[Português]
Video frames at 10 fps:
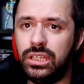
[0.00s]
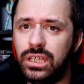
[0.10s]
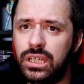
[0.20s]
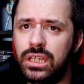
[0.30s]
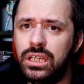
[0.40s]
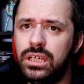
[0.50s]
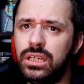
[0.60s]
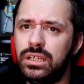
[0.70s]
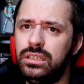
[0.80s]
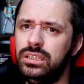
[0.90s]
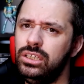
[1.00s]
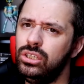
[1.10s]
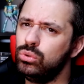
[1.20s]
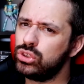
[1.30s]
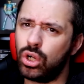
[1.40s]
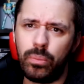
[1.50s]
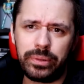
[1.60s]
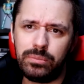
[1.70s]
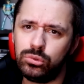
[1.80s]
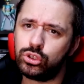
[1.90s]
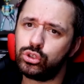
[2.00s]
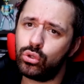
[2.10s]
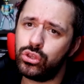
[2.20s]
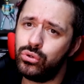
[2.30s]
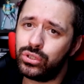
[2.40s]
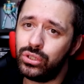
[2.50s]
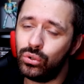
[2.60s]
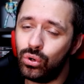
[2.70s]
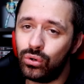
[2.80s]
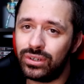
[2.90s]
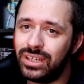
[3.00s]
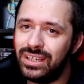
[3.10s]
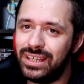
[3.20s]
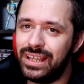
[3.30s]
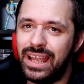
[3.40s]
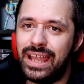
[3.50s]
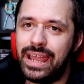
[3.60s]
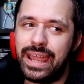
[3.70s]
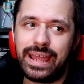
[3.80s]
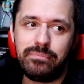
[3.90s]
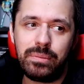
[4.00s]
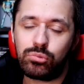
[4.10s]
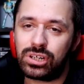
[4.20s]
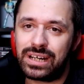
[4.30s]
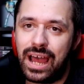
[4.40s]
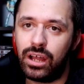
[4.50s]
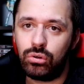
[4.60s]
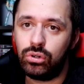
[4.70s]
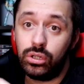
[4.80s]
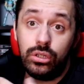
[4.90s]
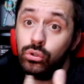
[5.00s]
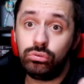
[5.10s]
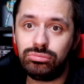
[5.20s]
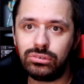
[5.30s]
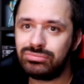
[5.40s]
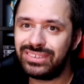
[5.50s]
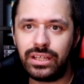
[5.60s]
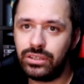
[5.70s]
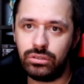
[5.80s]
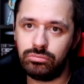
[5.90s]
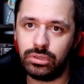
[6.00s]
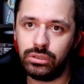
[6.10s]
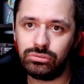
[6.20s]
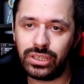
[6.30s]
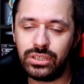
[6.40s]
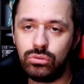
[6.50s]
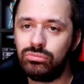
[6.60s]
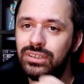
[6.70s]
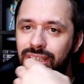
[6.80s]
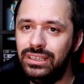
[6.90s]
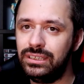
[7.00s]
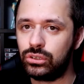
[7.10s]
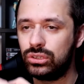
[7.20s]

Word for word: E, e eu já comprei muito jogo de Yu-Gi-Oh! e é, é, mesmo raro, eu não, eu não tenho nenhum, eu não tenho nenhum que